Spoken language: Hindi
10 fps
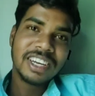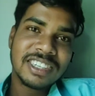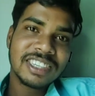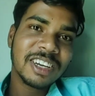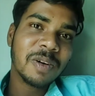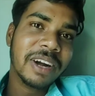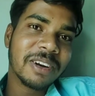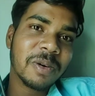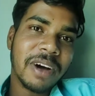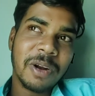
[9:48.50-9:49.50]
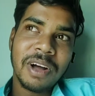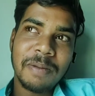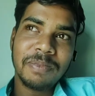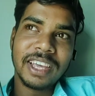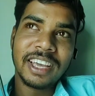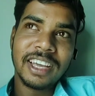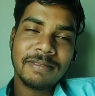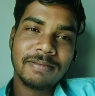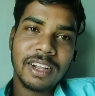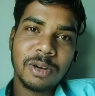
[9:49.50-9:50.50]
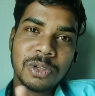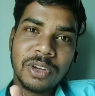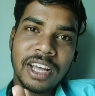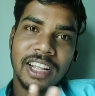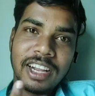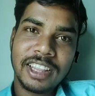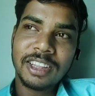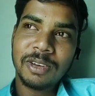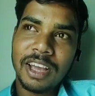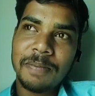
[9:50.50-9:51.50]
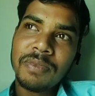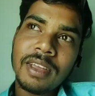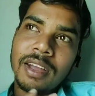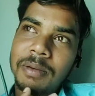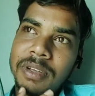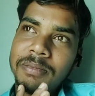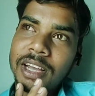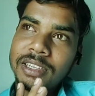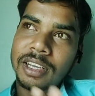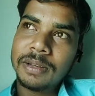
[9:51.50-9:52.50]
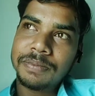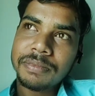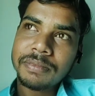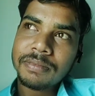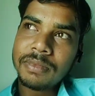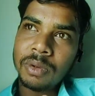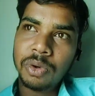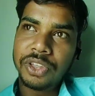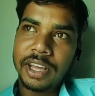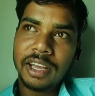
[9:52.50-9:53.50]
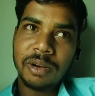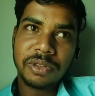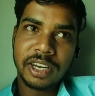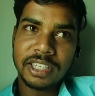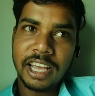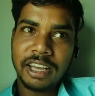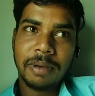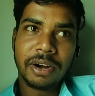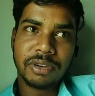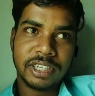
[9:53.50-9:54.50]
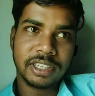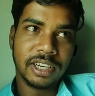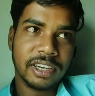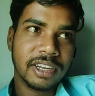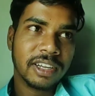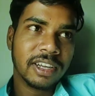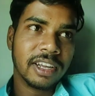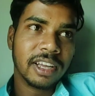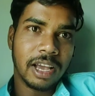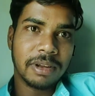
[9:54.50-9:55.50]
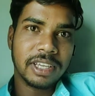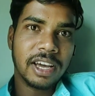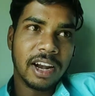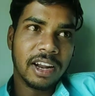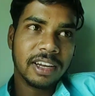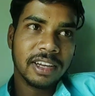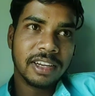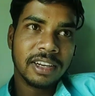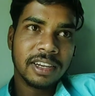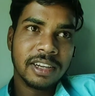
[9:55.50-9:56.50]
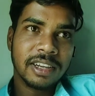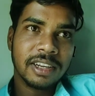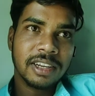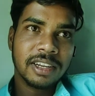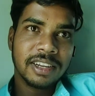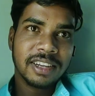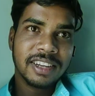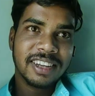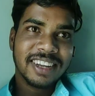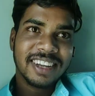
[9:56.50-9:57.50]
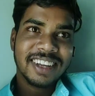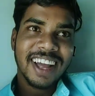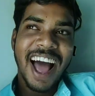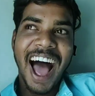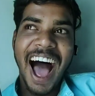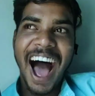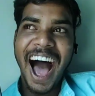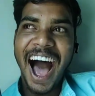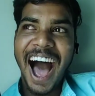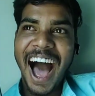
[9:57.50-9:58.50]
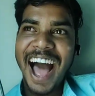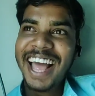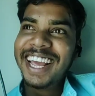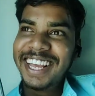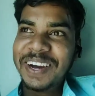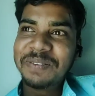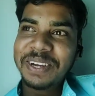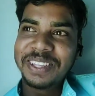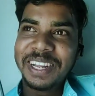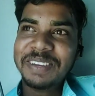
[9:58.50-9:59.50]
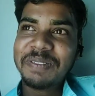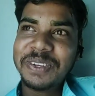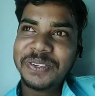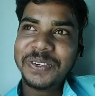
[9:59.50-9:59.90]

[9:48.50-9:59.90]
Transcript: अभी जस्ट से को मेट्रो पार हुआ देखे दिल खुश हो गया दिल गदगद हो गया अभी हम यहाँ से उतरेंगे उतर के जाएंगे मेट्रो स्टेशन कैमरा सही आ रहा है झूठ जंगल देख के लग रहा झारखंड आ गए यहाँ पे दिल्ली में भी